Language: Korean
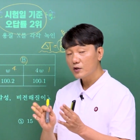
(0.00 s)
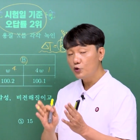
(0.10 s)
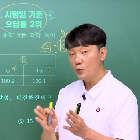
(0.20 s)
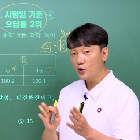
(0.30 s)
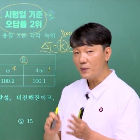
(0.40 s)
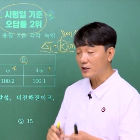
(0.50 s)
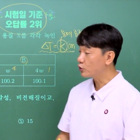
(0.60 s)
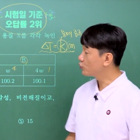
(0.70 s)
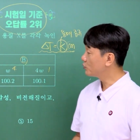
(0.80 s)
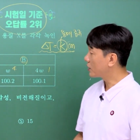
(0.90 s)
규모를
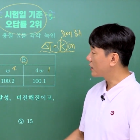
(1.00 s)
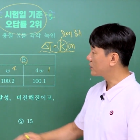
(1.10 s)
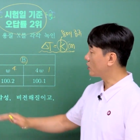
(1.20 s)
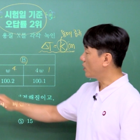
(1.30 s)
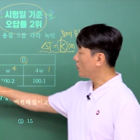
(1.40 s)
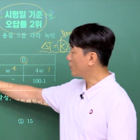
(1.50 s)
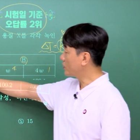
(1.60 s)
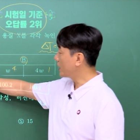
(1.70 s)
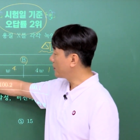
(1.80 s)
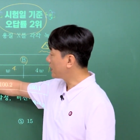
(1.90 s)
맞춰주면 되겠죠. 이거
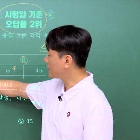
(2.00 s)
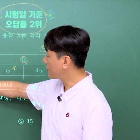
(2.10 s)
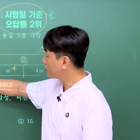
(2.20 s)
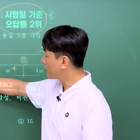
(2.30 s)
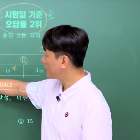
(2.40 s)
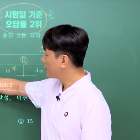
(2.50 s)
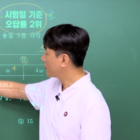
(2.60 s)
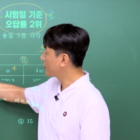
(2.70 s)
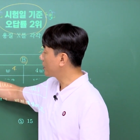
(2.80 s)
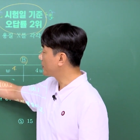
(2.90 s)
네 배 하자고요.
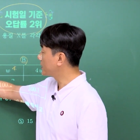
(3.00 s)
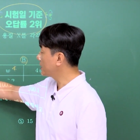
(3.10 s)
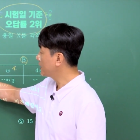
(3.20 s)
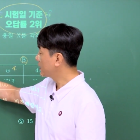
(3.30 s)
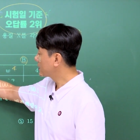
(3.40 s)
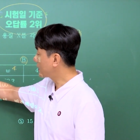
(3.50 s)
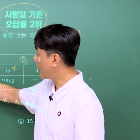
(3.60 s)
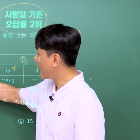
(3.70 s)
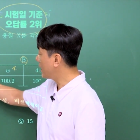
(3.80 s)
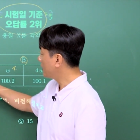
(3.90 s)
여기 얼마니?
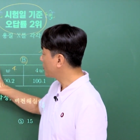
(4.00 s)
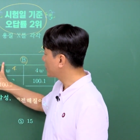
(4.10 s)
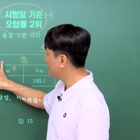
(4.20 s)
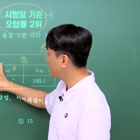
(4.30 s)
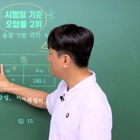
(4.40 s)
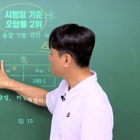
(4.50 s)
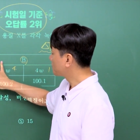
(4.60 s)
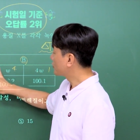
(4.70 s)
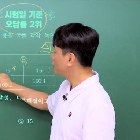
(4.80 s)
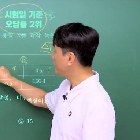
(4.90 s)
4. 여기
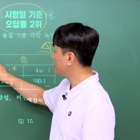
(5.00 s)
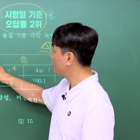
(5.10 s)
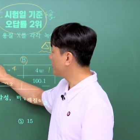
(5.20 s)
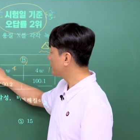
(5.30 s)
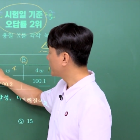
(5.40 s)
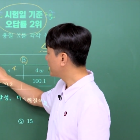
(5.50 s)
두 배 해주면